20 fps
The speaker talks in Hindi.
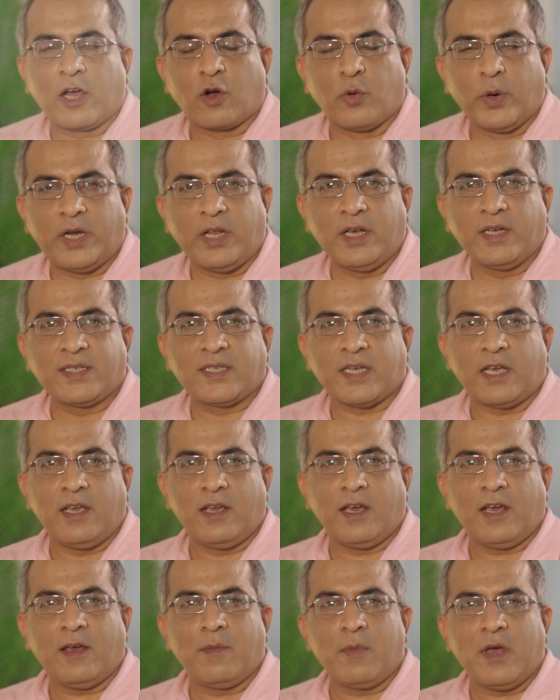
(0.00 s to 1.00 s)
इक्विटी
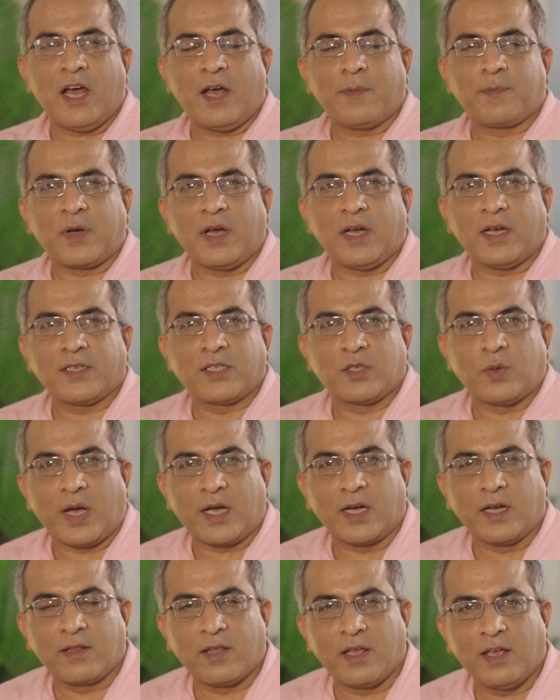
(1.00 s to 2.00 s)
सही है मैं आपका
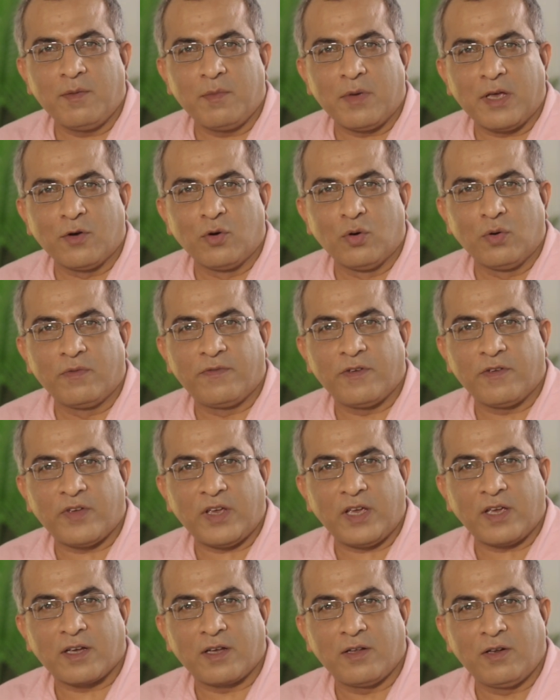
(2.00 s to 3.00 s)
स्वागत है मैं हूं
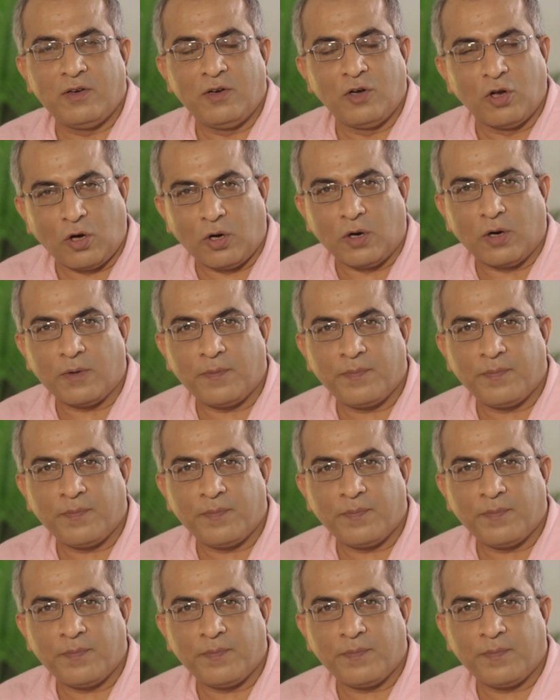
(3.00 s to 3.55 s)
विवेक लॉ